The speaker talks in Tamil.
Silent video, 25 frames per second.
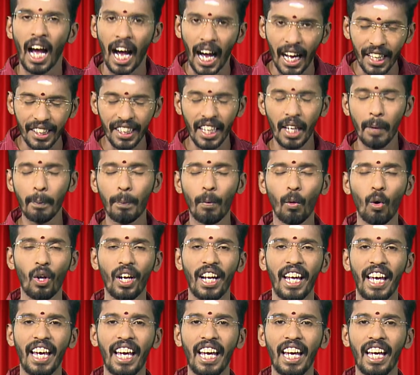அதே
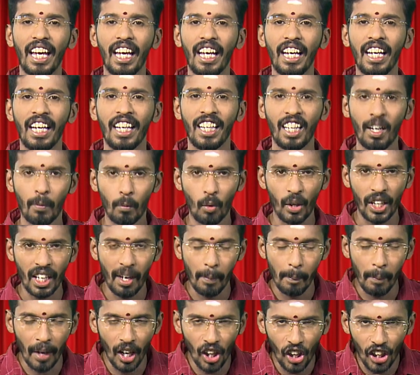போல நம்முடைய
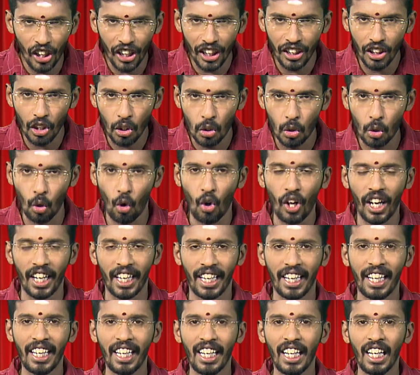மறுநீதி
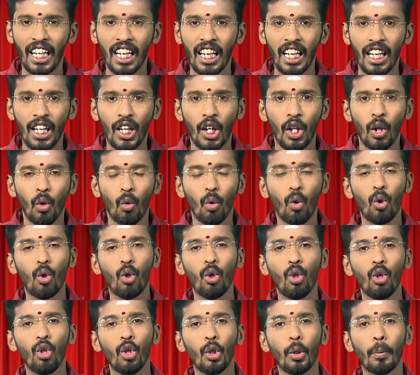சோழன் ஒரு
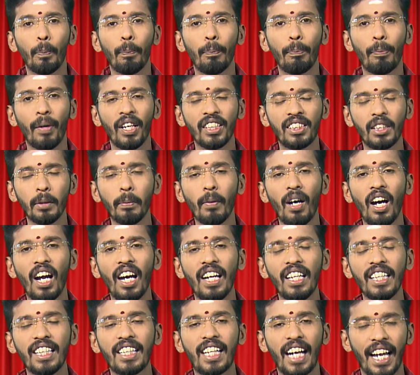
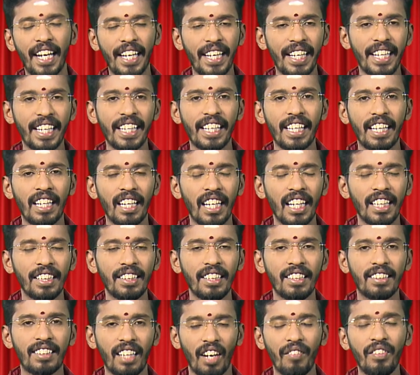பசுமாடு கன்றை
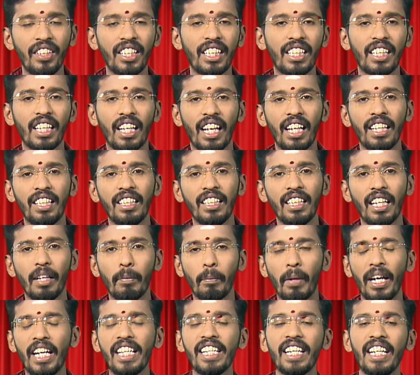இழந்து தவிக்கிறது அது
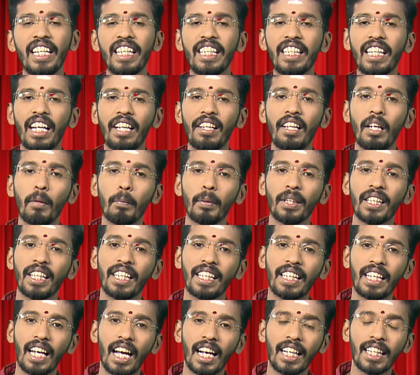மணி அடிக்கிறது
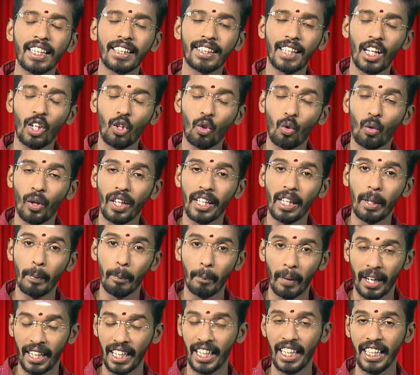என்பதற்காக தன்னுடைய
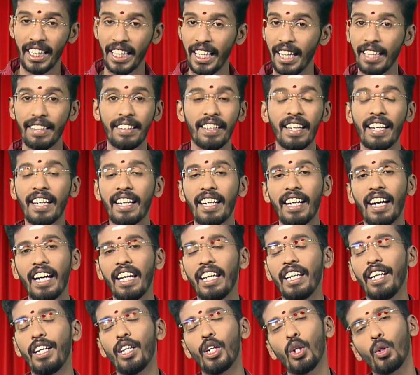மகனையே
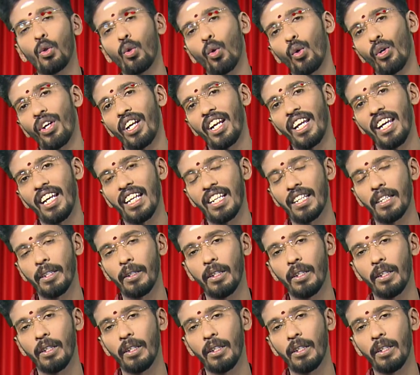தேர்க்காலில் இட்டு கொன்றார்